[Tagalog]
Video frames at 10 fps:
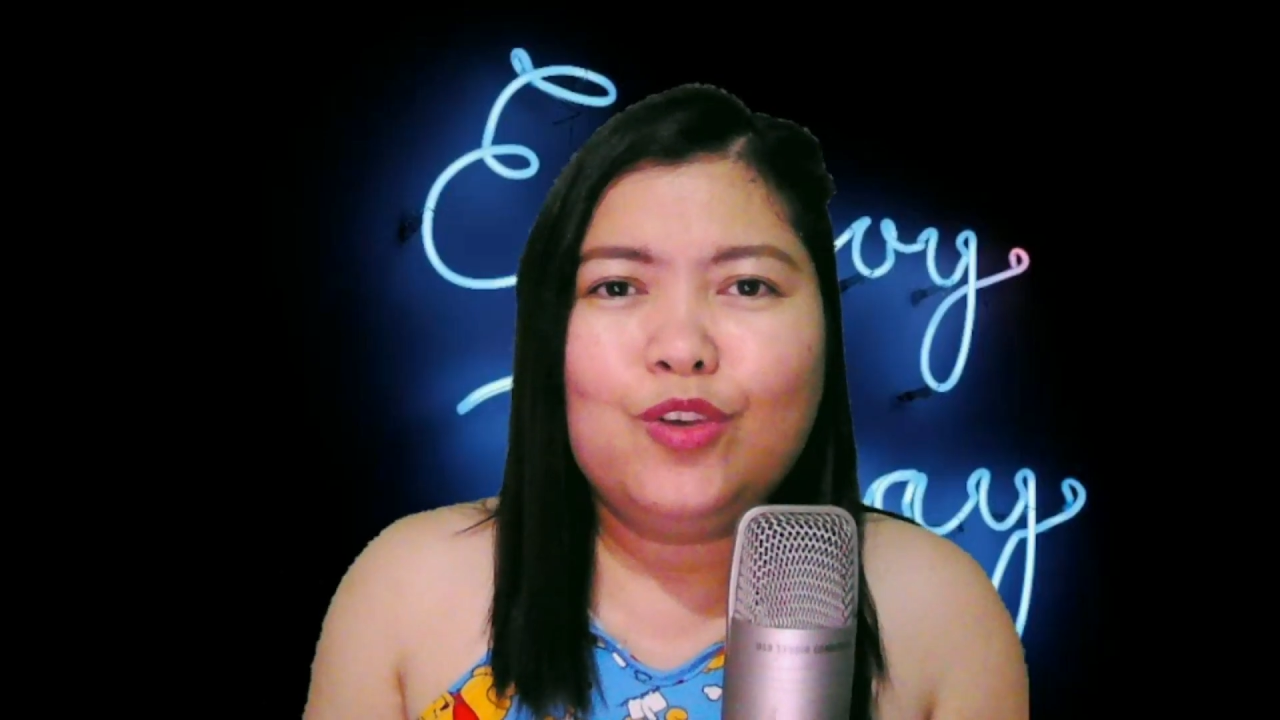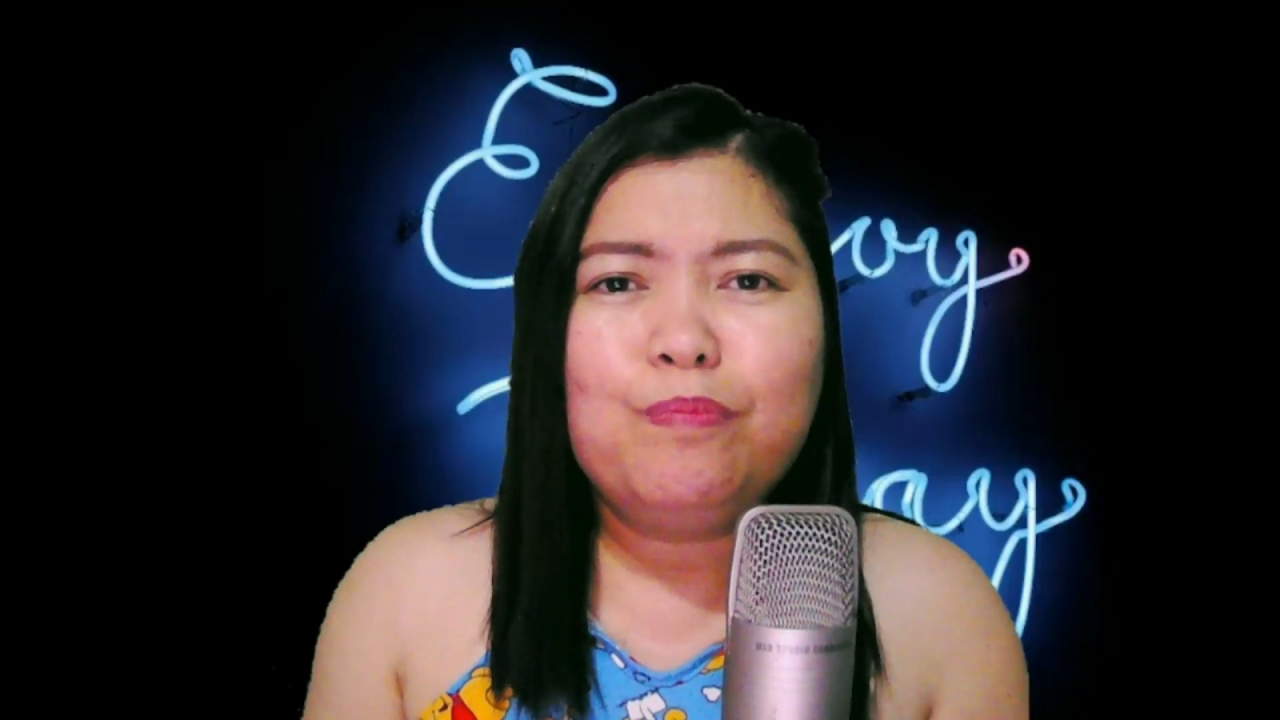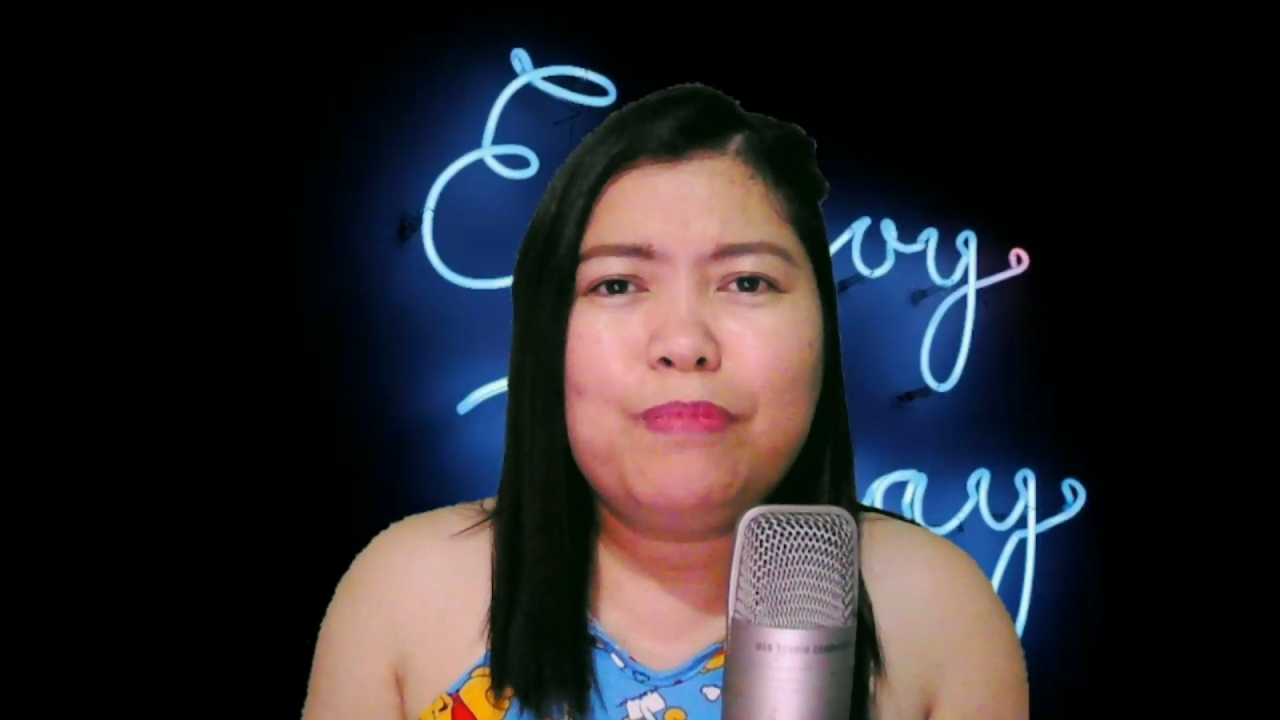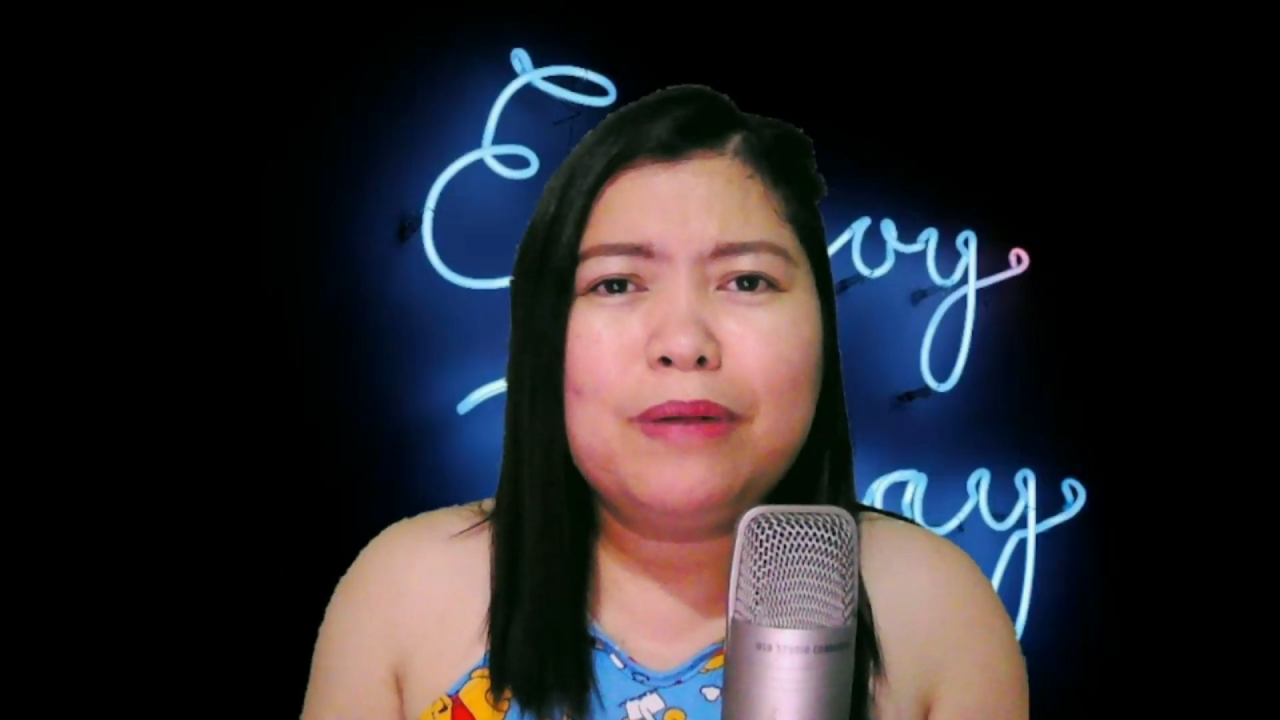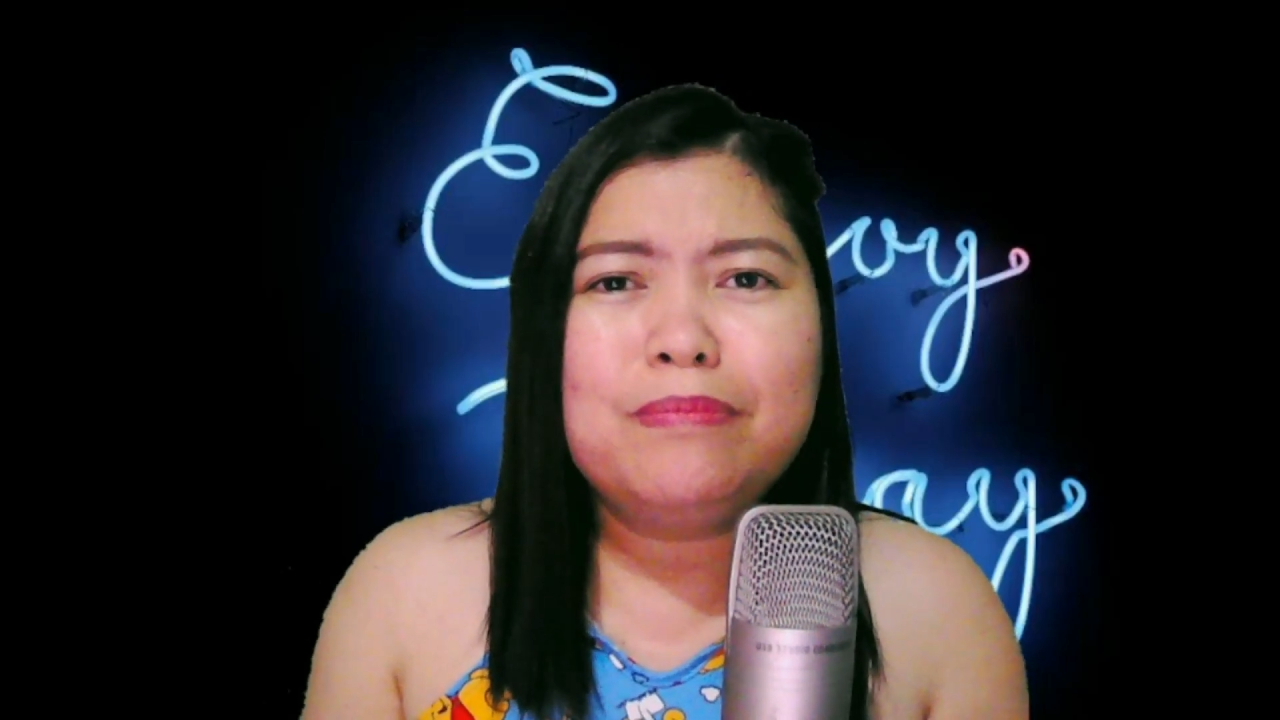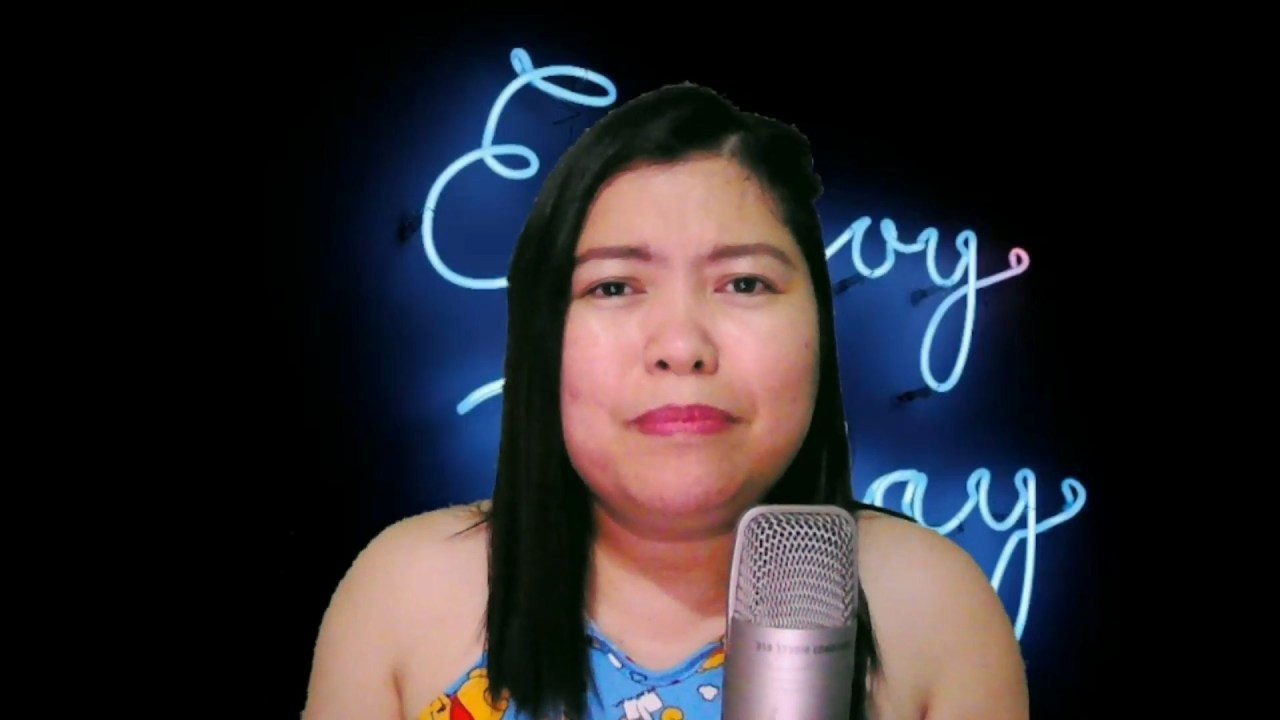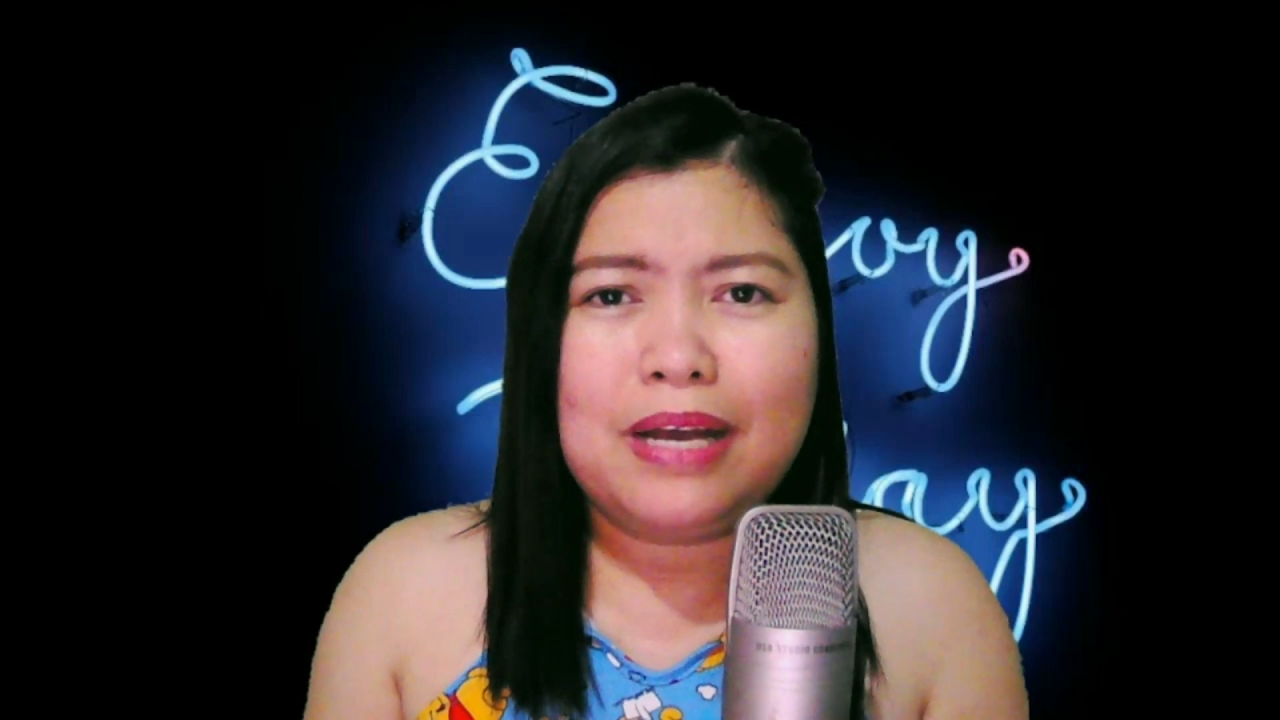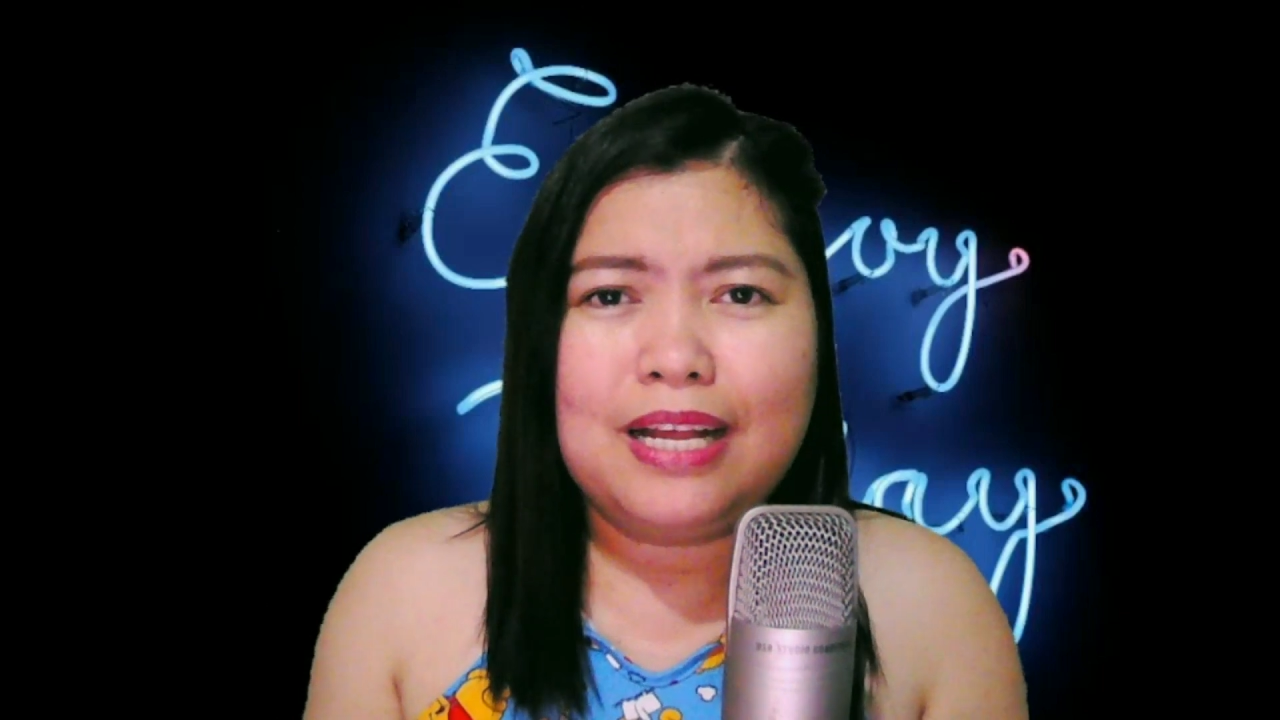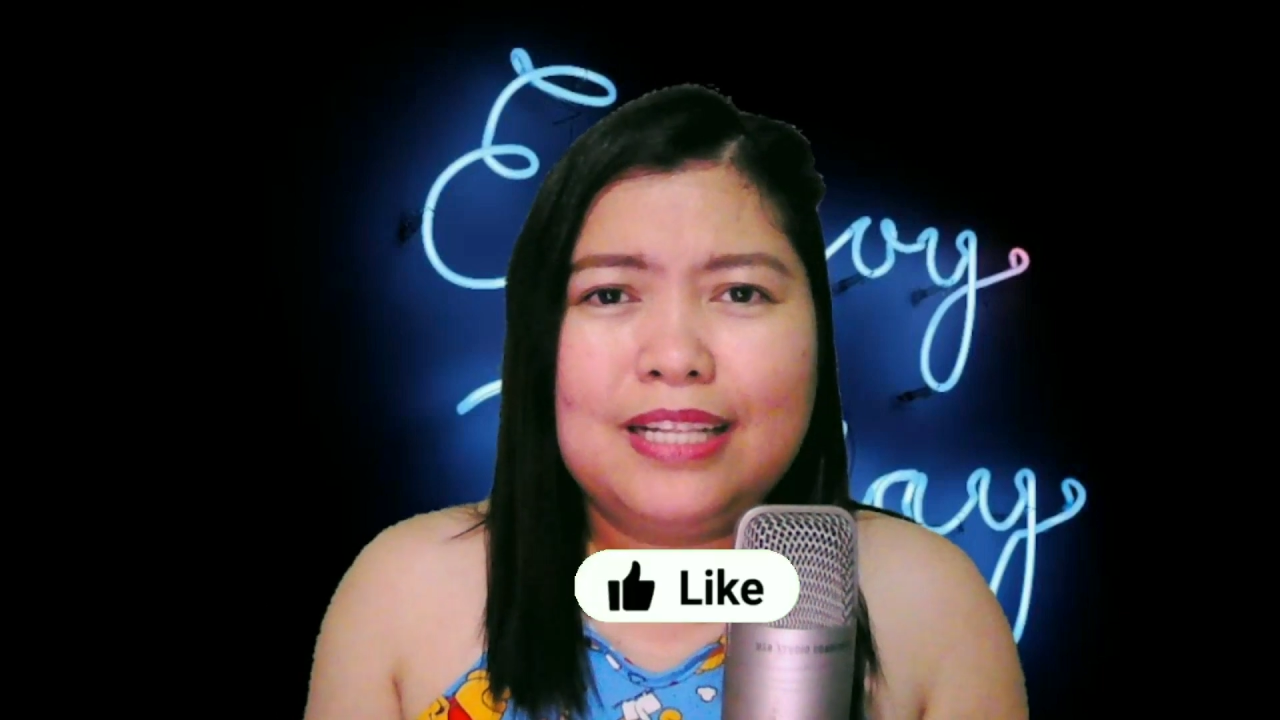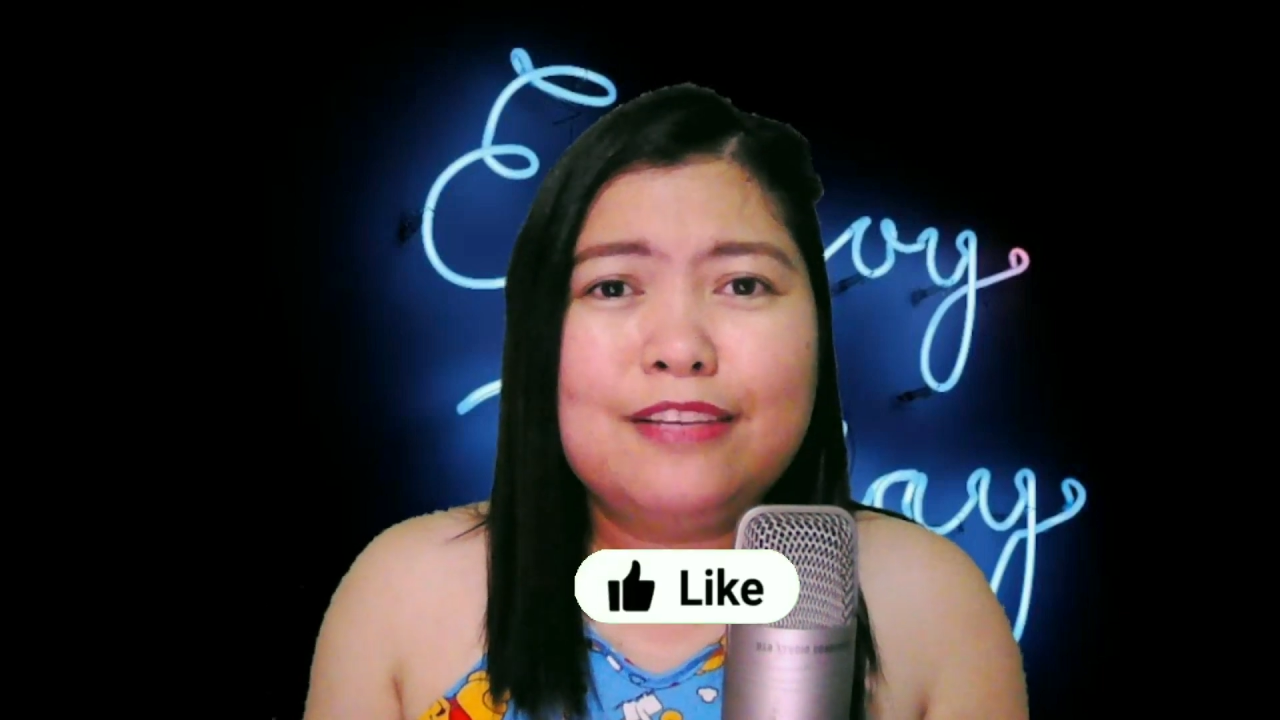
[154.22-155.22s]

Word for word: yung pagmamahal